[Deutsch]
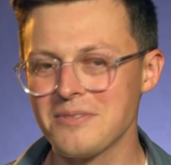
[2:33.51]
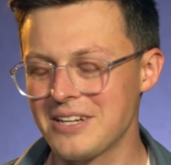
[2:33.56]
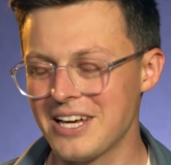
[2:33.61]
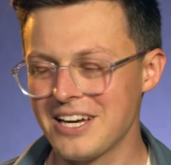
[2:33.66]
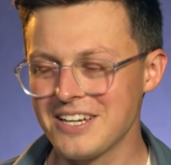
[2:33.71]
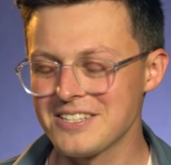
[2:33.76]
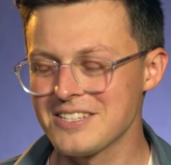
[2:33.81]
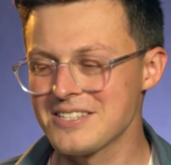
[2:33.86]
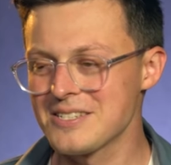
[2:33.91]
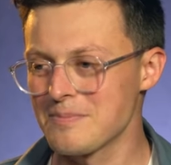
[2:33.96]

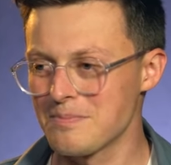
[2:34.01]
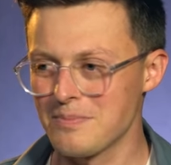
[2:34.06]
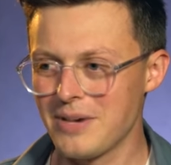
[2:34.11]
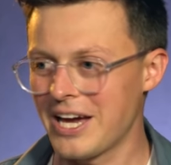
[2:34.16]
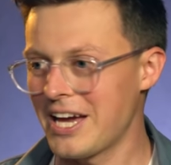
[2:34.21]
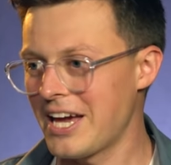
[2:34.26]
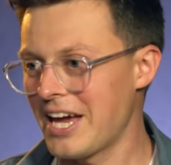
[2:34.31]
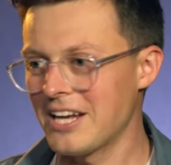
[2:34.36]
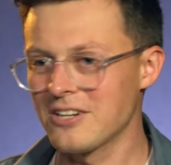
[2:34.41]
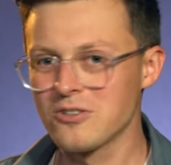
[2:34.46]
der ist
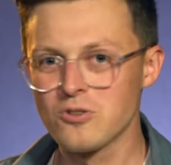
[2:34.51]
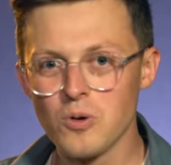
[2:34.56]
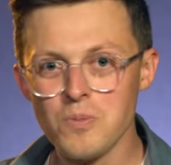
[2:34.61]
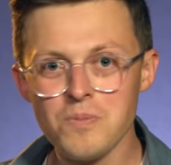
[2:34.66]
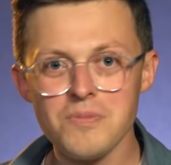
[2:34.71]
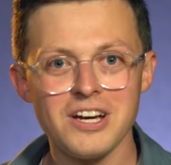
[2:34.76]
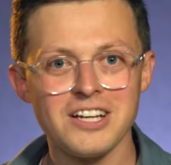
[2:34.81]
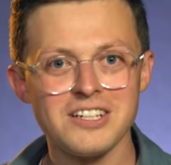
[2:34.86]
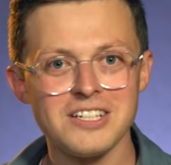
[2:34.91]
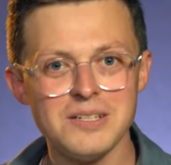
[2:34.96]
bei Herrn
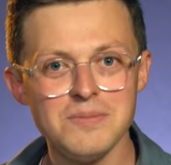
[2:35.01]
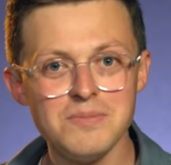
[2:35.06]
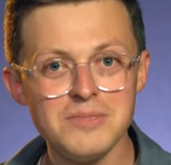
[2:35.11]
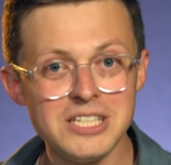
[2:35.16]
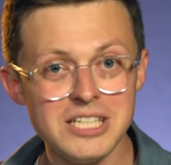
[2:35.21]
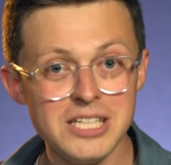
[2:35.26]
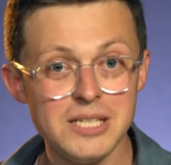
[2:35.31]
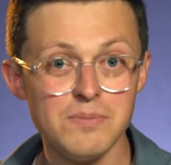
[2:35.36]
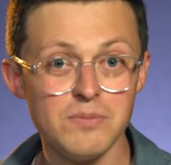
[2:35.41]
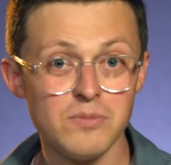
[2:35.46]
Gumpert
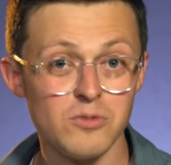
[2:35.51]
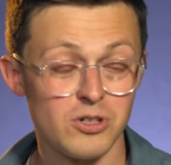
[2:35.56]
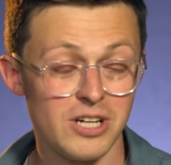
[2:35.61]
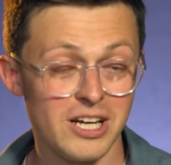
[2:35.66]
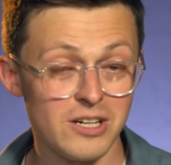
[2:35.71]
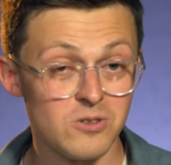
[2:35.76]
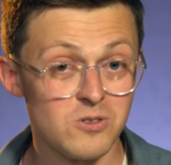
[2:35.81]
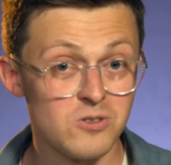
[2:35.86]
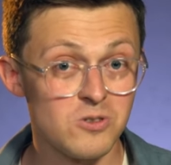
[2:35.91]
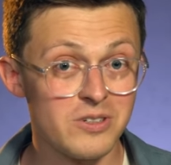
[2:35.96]
im Team und
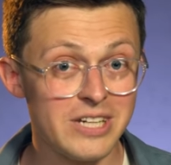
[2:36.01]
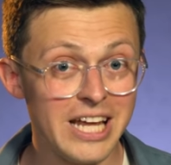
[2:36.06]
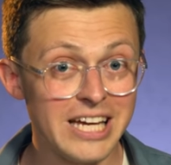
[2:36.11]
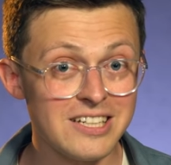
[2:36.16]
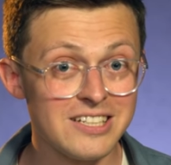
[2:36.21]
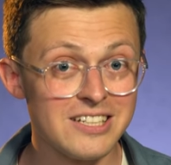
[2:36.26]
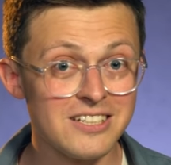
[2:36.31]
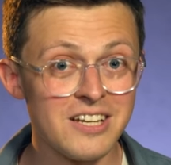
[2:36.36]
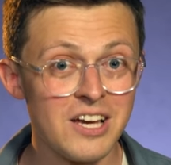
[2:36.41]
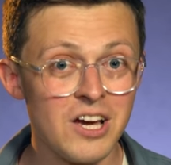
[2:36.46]
hat uns
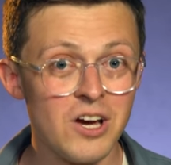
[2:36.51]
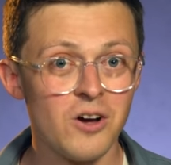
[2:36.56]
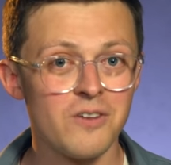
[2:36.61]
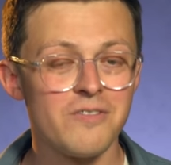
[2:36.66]
connected.